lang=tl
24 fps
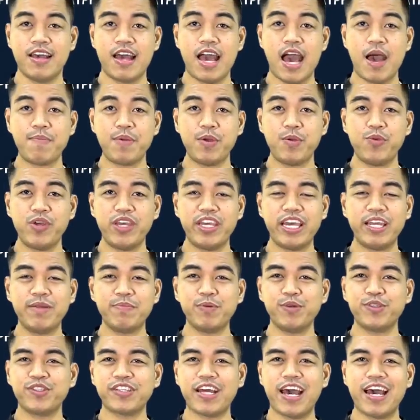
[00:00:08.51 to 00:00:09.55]
Happy weekend
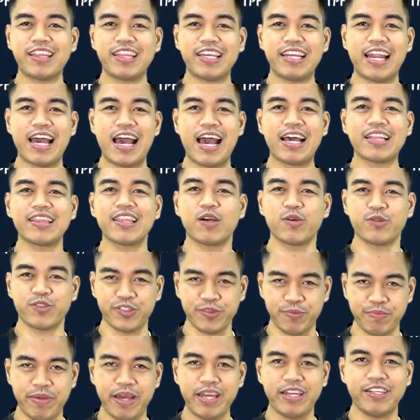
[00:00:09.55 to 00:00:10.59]
po sa ating lahat. Ako
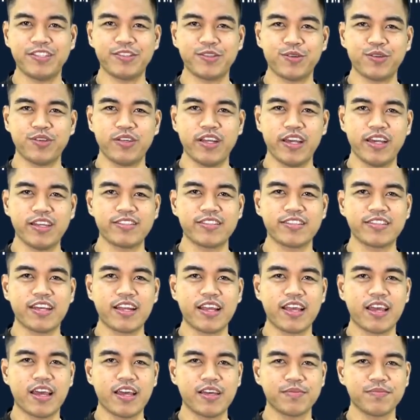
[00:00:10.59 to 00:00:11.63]
si Benison
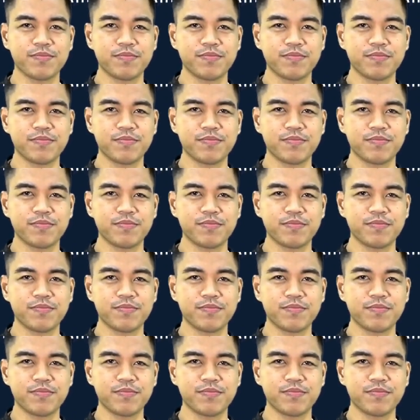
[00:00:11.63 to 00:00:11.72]
Estareja.